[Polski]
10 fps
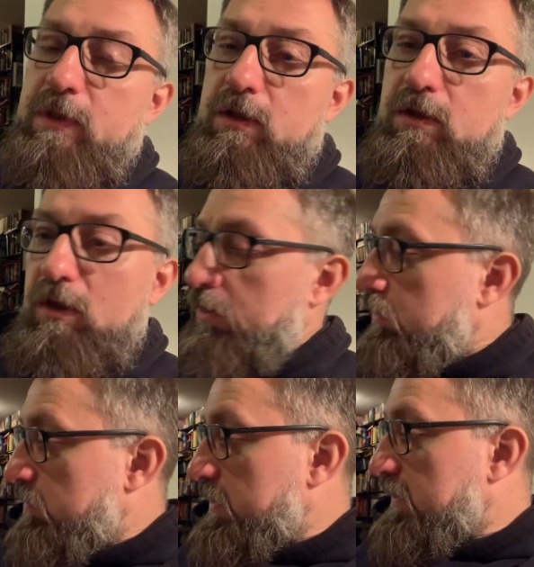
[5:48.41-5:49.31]
I, i o
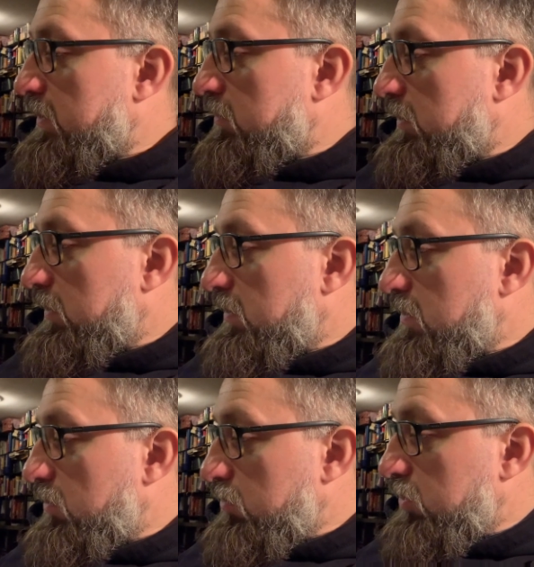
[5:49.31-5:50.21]
tym jest ten,
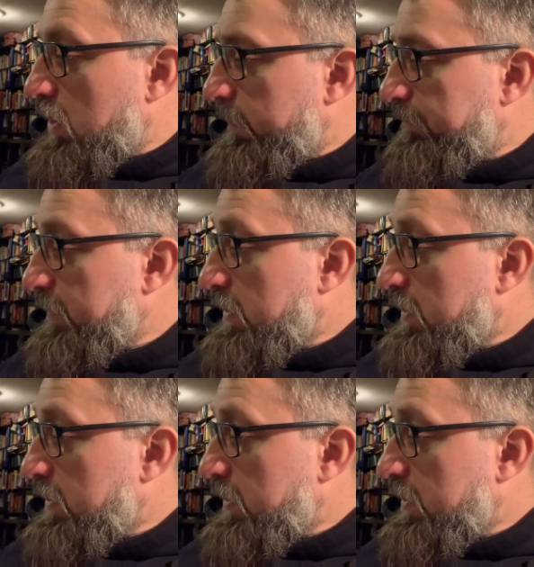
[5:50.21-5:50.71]
ten rozdział.